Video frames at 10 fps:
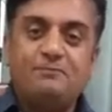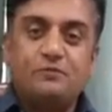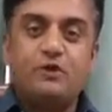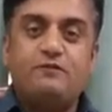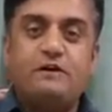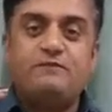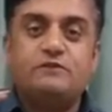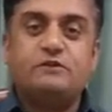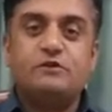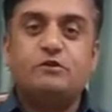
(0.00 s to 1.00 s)
और फरा
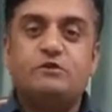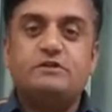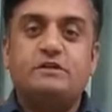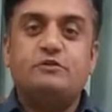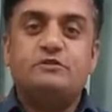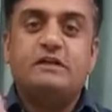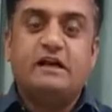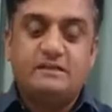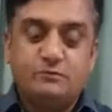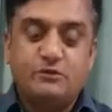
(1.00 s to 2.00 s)
फॉसट को वो शर्ट दी उसने
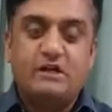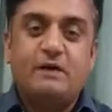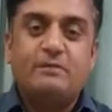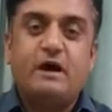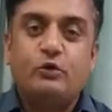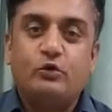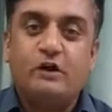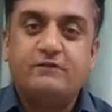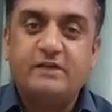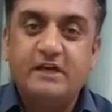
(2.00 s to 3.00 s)
कहा जी मुझे आपका
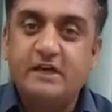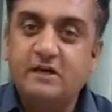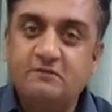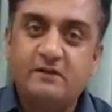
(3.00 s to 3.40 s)
ऑटोग्राफ चाहिए